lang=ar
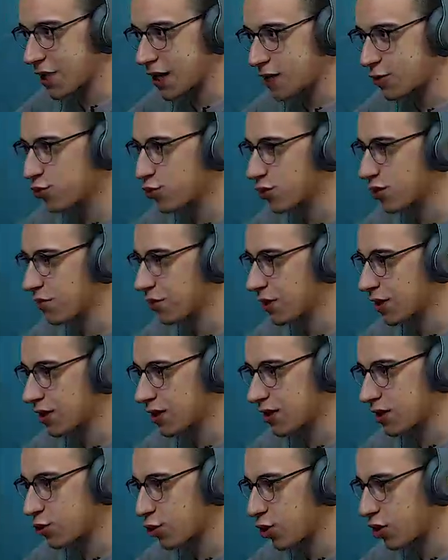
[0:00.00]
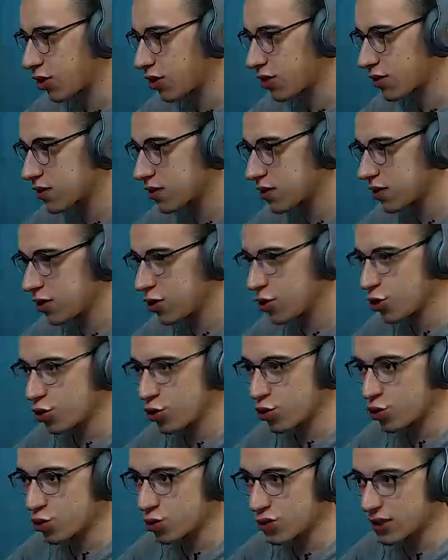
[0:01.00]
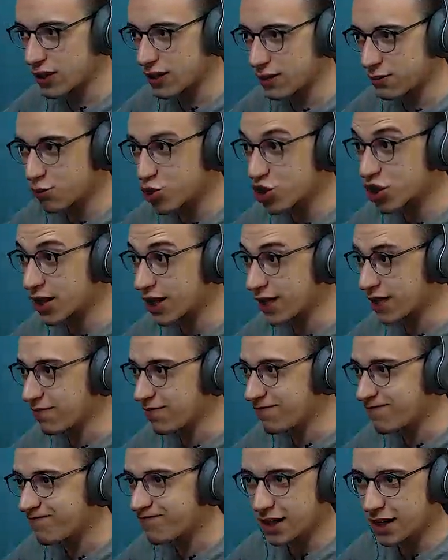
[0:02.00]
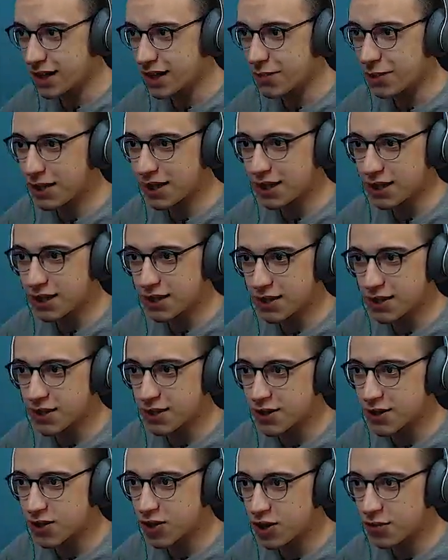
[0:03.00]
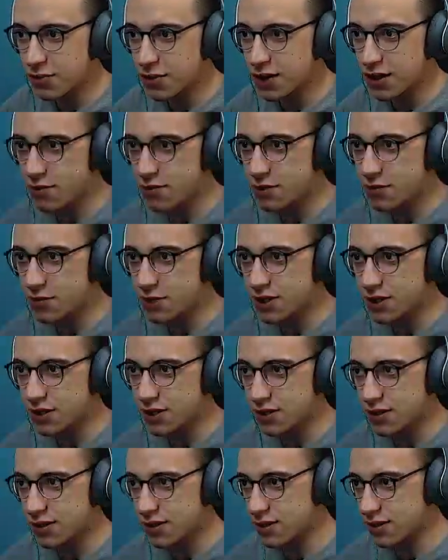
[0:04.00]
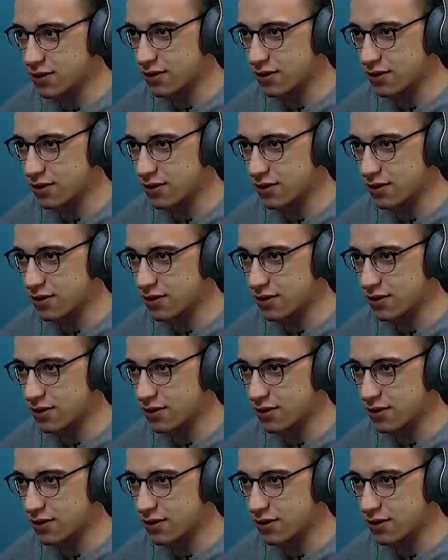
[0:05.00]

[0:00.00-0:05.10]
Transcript: بتاعته وظبط دنيته خالص ودي مشكله ليه بقى لان السكاربين لما بي...